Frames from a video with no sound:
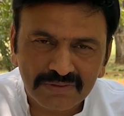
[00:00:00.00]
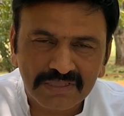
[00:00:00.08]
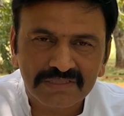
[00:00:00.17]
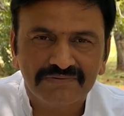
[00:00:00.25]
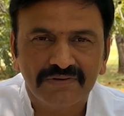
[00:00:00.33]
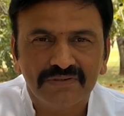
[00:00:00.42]

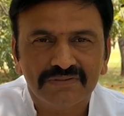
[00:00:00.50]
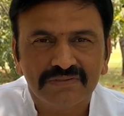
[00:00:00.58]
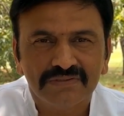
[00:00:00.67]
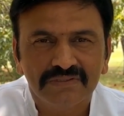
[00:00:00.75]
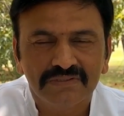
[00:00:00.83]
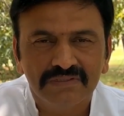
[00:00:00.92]
యూజ్లెస్
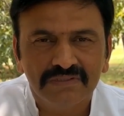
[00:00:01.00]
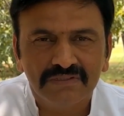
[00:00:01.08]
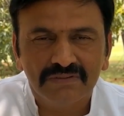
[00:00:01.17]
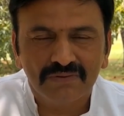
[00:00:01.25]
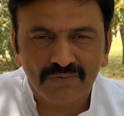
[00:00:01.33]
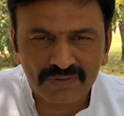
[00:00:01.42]
ఫెలోస్
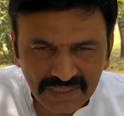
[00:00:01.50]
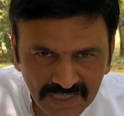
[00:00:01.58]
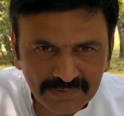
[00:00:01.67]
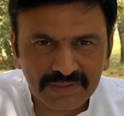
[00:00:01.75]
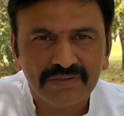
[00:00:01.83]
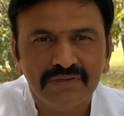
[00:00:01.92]

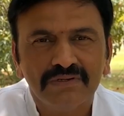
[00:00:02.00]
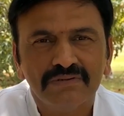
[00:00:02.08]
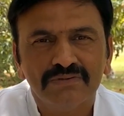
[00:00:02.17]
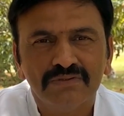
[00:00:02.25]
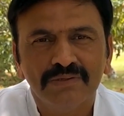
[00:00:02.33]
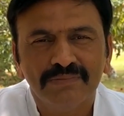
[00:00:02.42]
ఉందరా మీకు
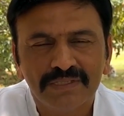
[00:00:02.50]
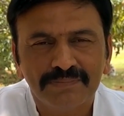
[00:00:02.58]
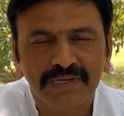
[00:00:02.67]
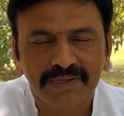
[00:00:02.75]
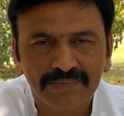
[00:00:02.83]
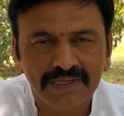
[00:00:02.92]
వృద్ధుల మీద
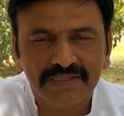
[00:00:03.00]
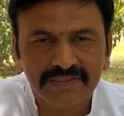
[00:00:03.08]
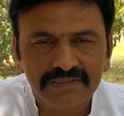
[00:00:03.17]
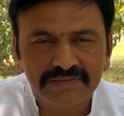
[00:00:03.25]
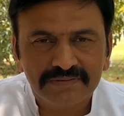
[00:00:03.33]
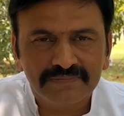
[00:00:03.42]
ప్రేమ
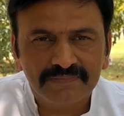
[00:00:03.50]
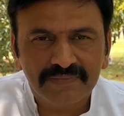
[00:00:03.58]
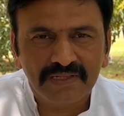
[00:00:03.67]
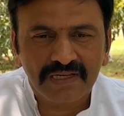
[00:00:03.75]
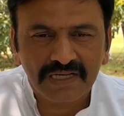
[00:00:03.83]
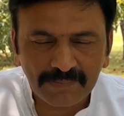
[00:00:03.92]

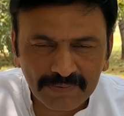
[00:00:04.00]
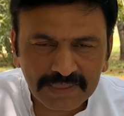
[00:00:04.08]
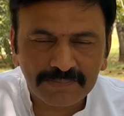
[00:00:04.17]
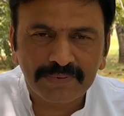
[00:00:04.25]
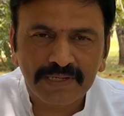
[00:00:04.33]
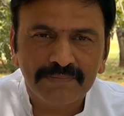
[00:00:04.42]

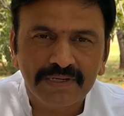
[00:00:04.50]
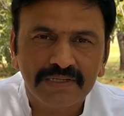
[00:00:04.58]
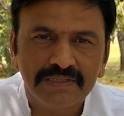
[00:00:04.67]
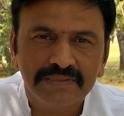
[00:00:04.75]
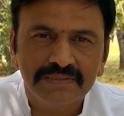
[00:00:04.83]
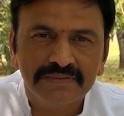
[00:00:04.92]
కపట ప్రేమ